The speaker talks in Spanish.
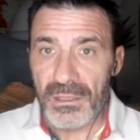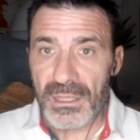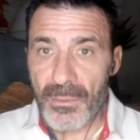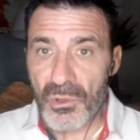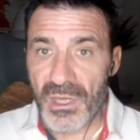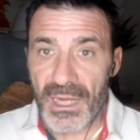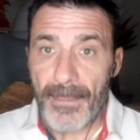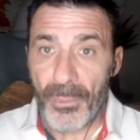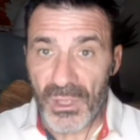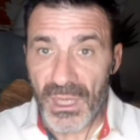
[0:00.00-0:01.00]
teníamos que ir a
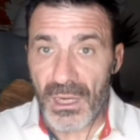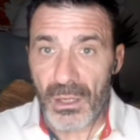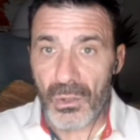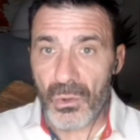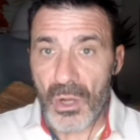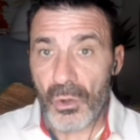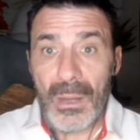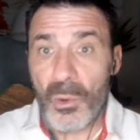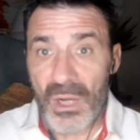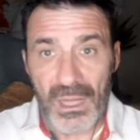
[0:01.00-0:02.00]
apoyar o a
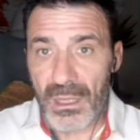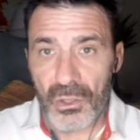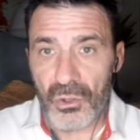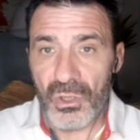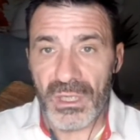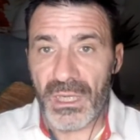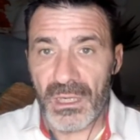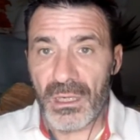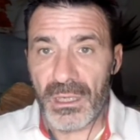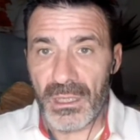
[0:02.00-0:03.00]
colaborar con
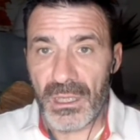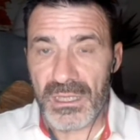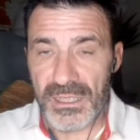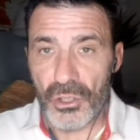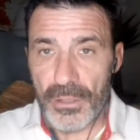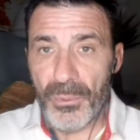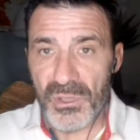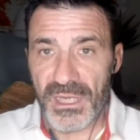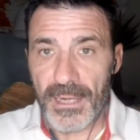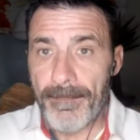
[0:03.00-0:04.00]
quien eh, así lo
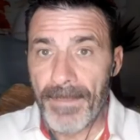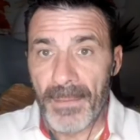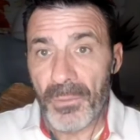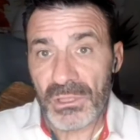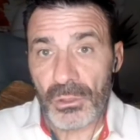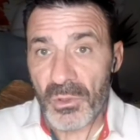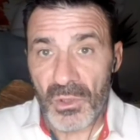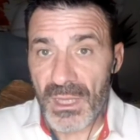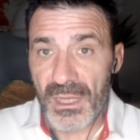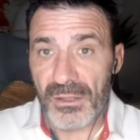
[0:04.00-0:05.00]
dispusiera. Por tanto, mi
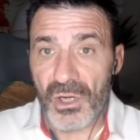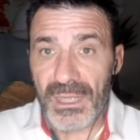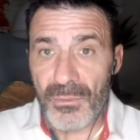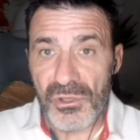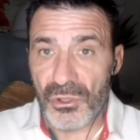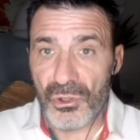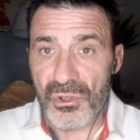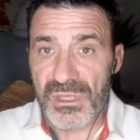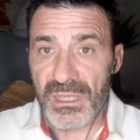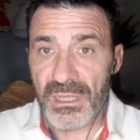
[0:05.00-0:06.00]
unidad nos quedamos
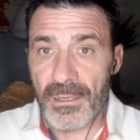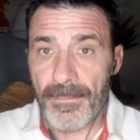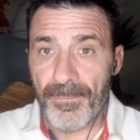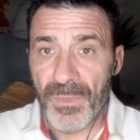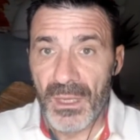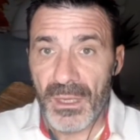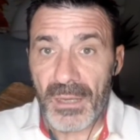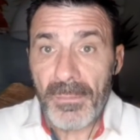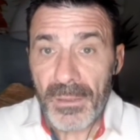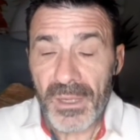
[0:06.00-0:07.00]
todos en,
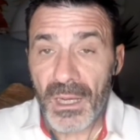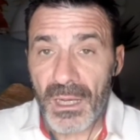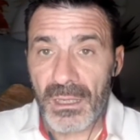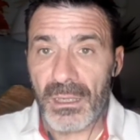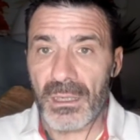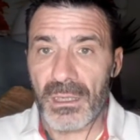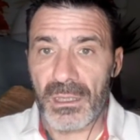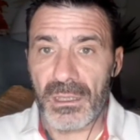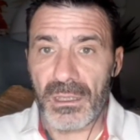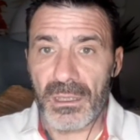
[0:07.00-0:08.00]
en Prevengan,
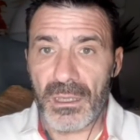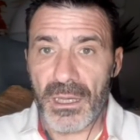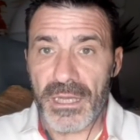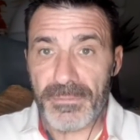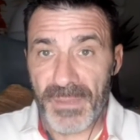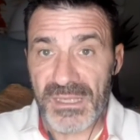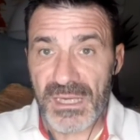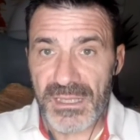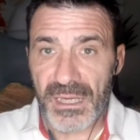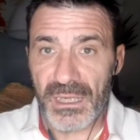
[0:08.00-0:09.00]
eh, a
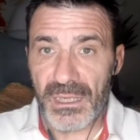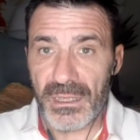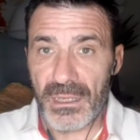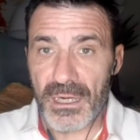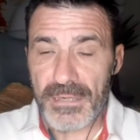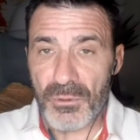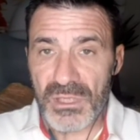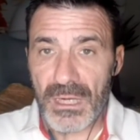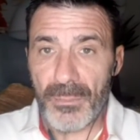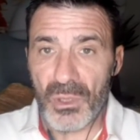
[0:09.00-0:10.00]
expensa de que el
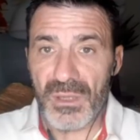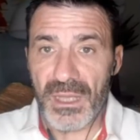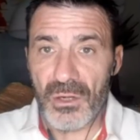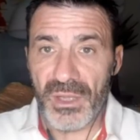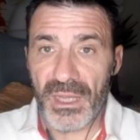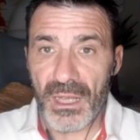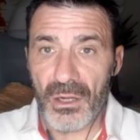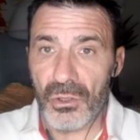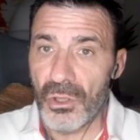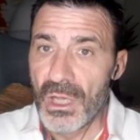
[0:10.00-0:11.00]
responsable policial nos dijera
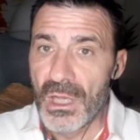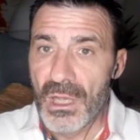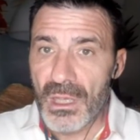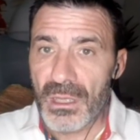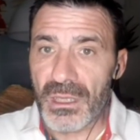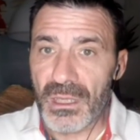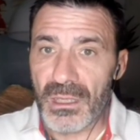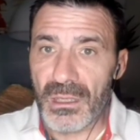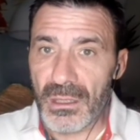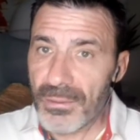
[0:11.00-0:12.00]
algo,
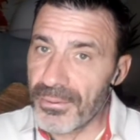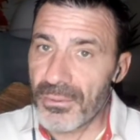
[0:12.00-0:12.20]
y